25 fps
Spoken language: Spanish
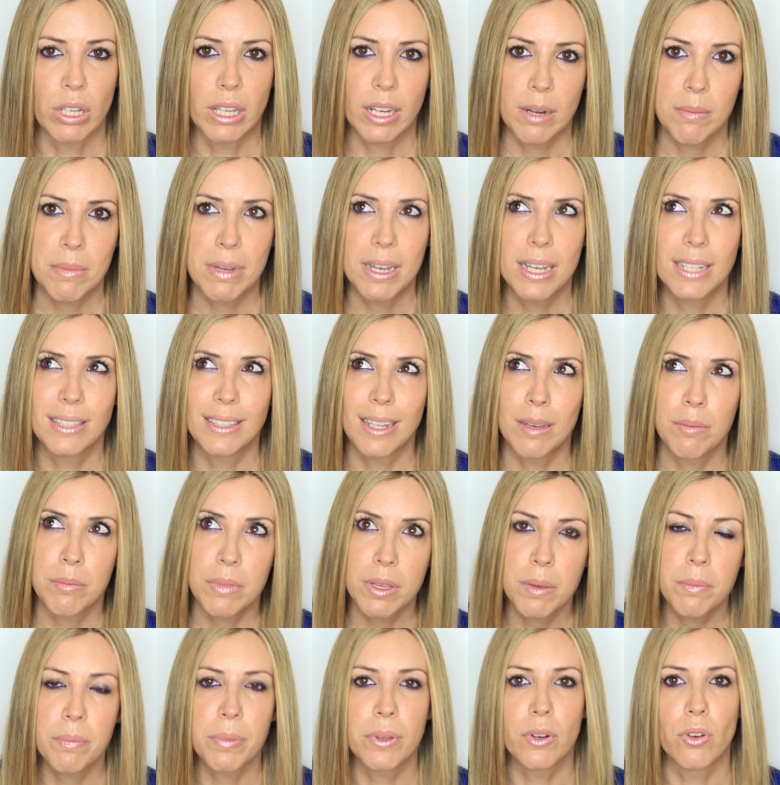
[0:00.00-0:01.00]
En crema
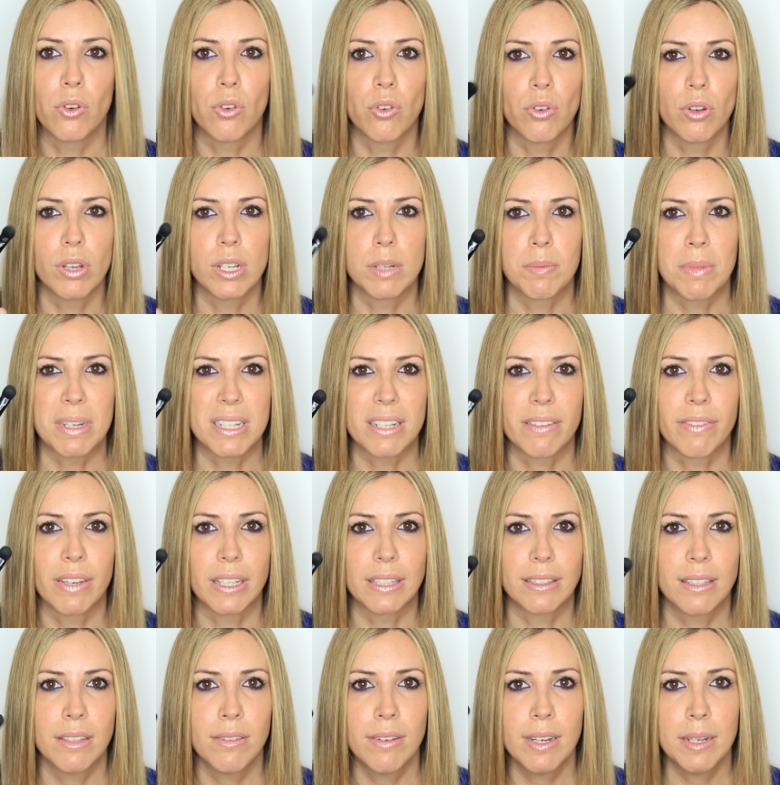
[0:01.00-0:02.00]
también, pero es más
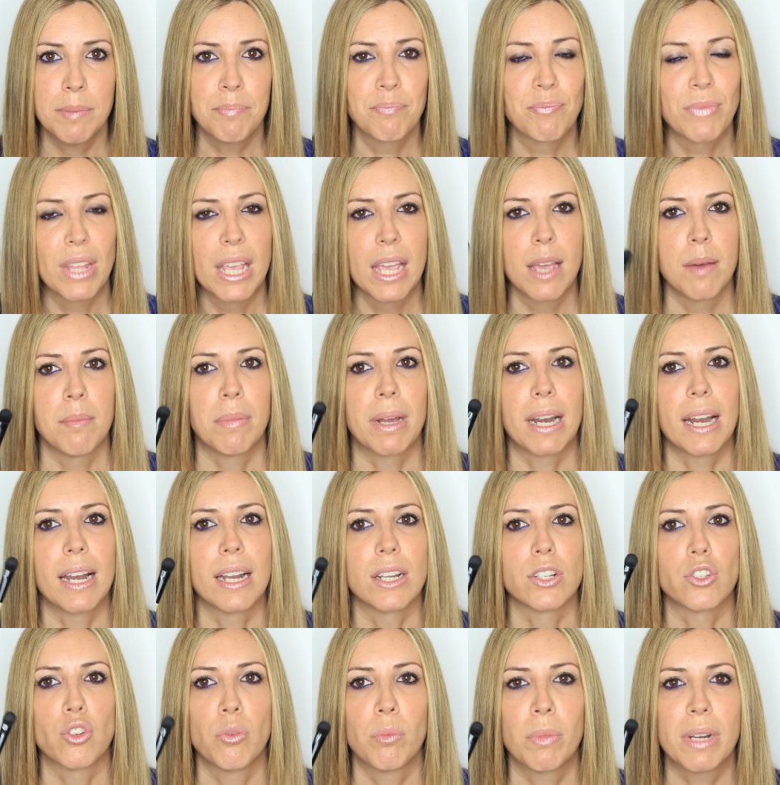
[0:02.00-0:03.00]
efectiva para
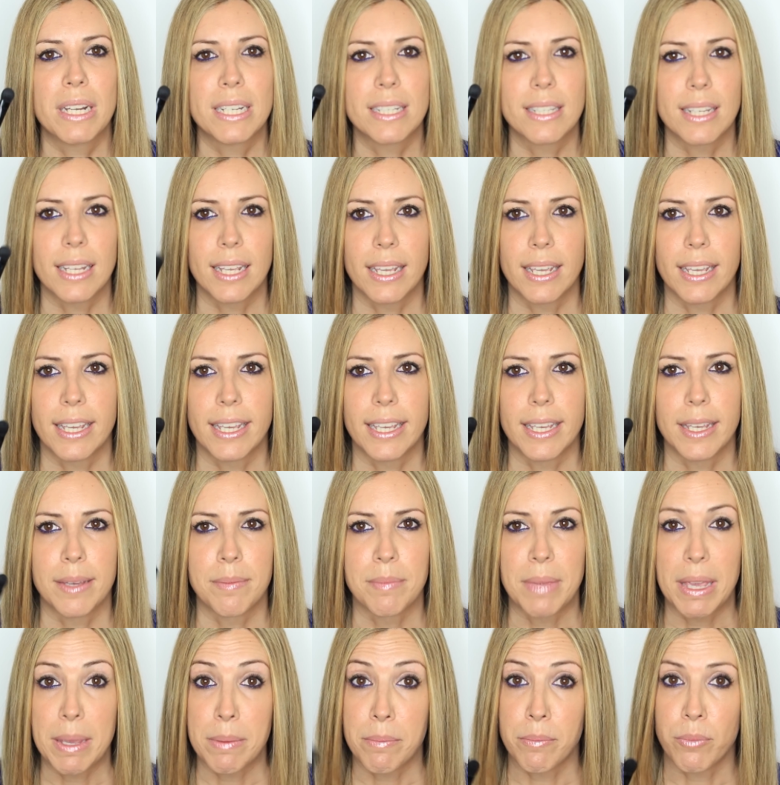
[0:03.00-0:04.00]
las sombras
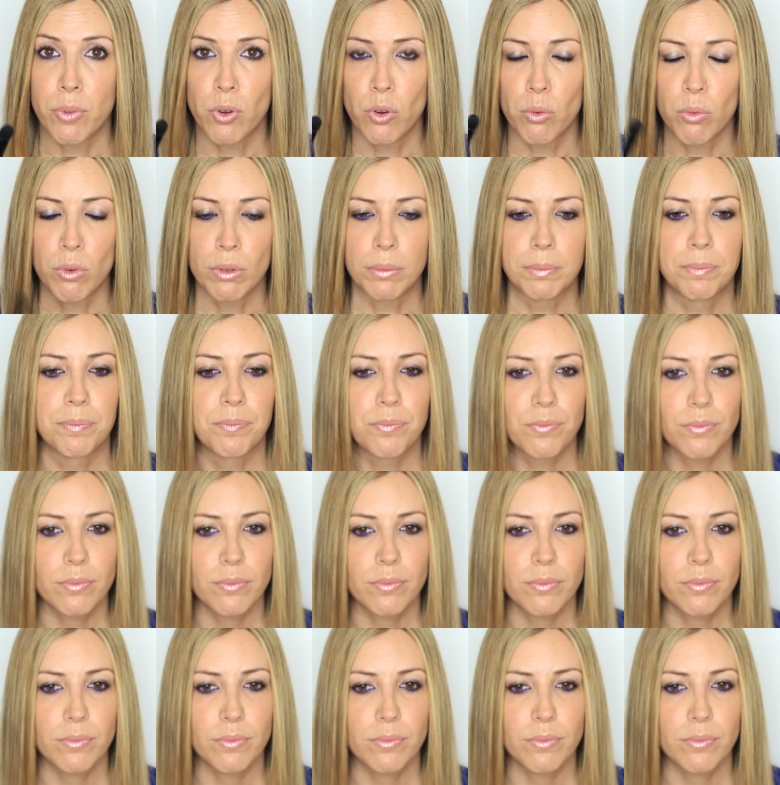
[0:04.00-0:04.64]
eh, en polvo.